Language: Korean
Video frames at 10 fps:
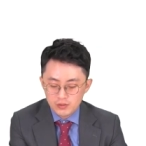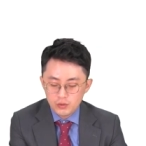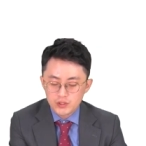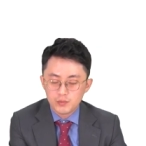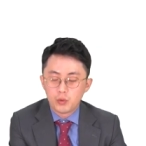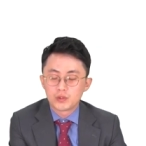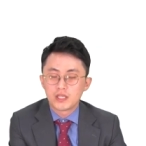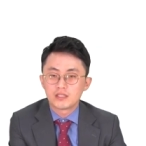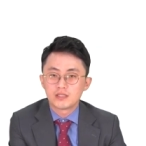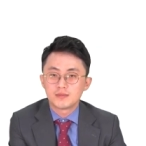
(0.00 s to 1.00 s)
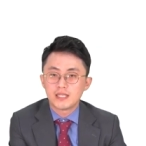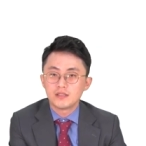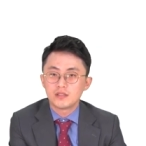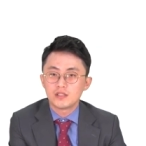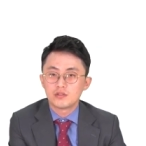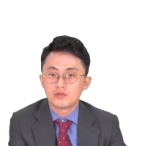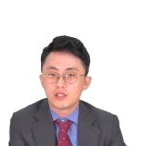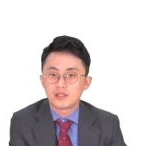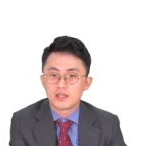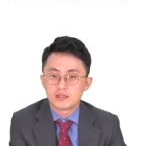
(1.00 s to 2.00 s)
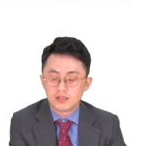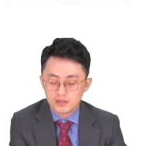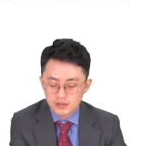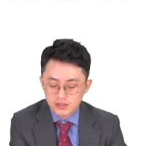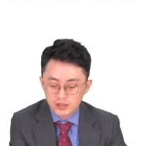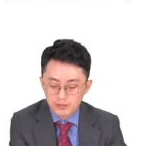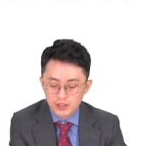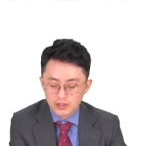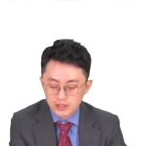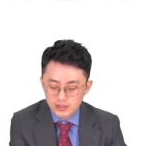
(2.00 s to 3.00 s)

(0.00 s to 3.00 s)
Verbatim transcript: 토지 보상금 산정 기준에 따라서는 그런 몇,